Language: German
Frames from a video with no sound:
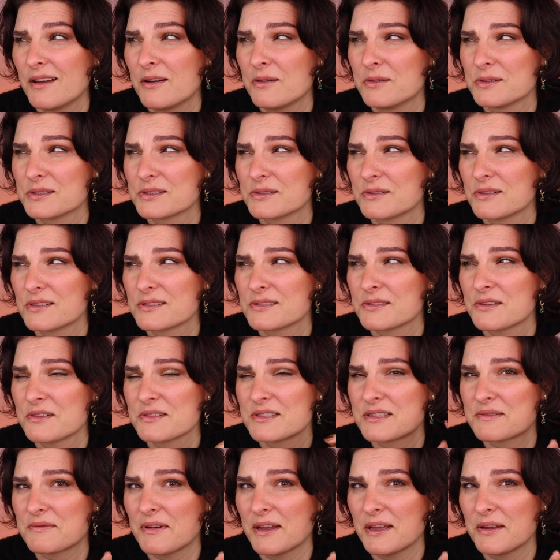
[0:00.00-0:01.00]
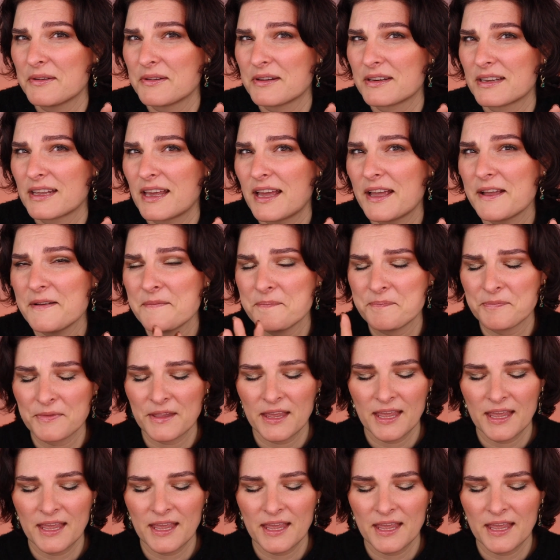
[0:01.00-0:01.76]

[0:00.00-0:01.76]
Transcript: raus oder so, zwei oder drei.